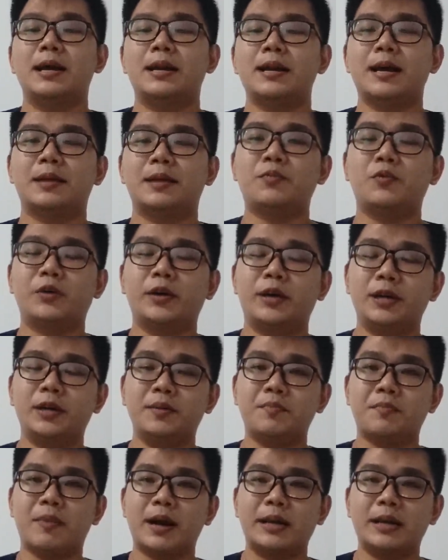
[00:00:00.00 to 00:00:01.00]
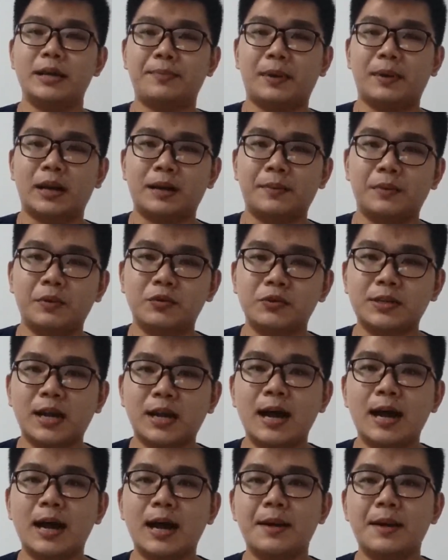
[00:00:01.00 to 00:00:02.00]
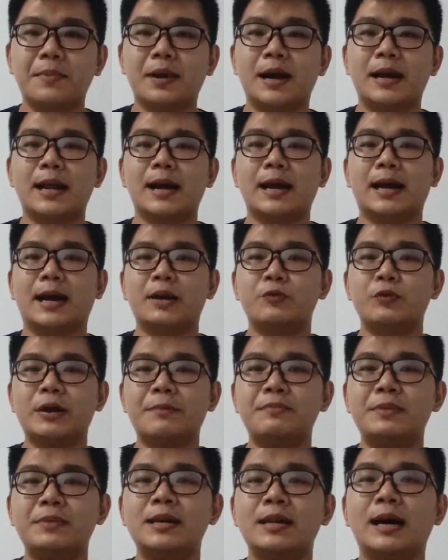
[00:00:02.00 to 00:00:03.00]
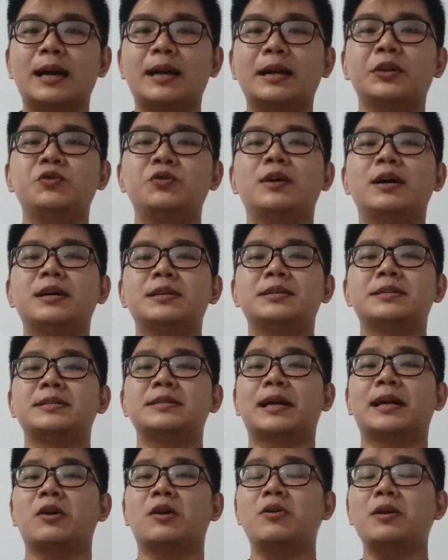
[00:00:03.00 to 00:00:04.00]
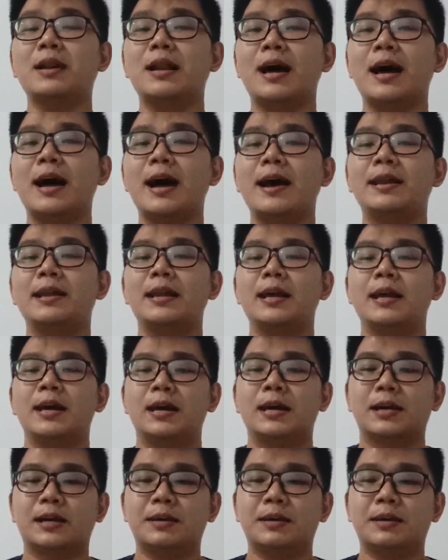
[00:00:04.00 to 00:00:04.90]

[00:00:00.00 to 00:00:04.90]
Dan mungkin bagi para pengusaha mengadakan webinar juga secara online,